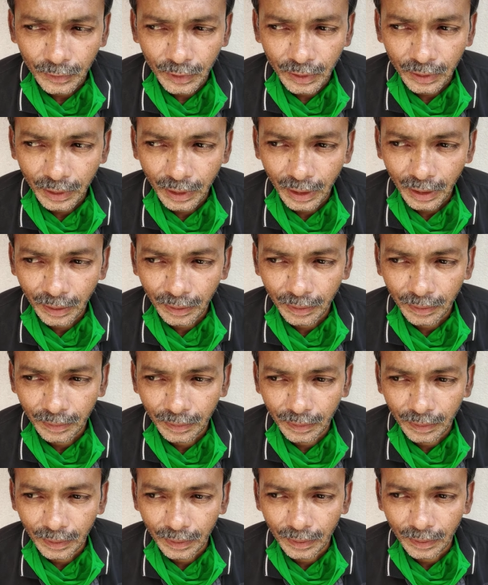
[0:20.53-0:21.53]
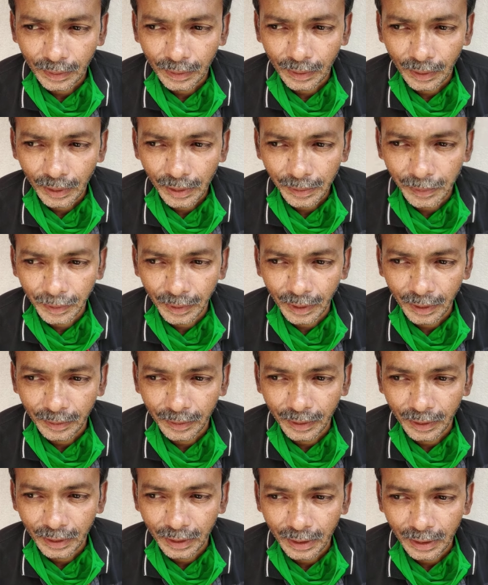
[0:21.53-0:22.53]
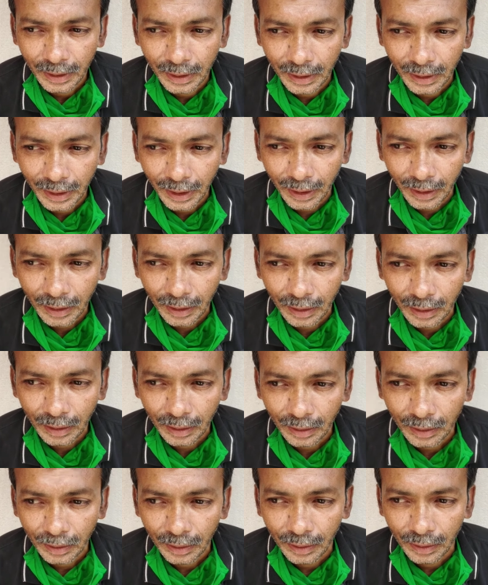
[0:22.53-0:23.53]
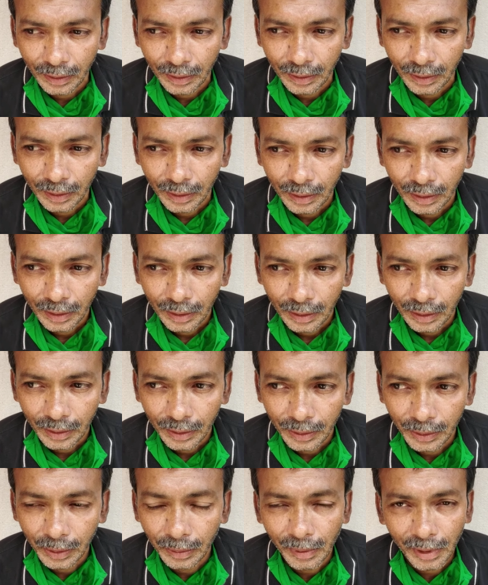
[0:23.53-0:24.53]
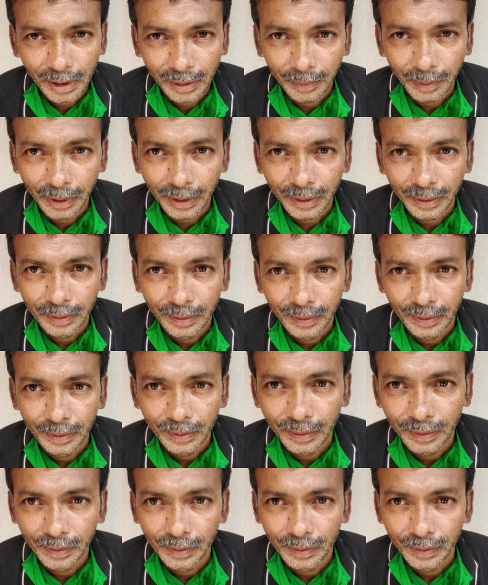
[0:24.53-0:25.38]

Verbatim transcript: ওটা হসপিটাল ভর্তি থাকার মোটামুটি কমাস দু মাস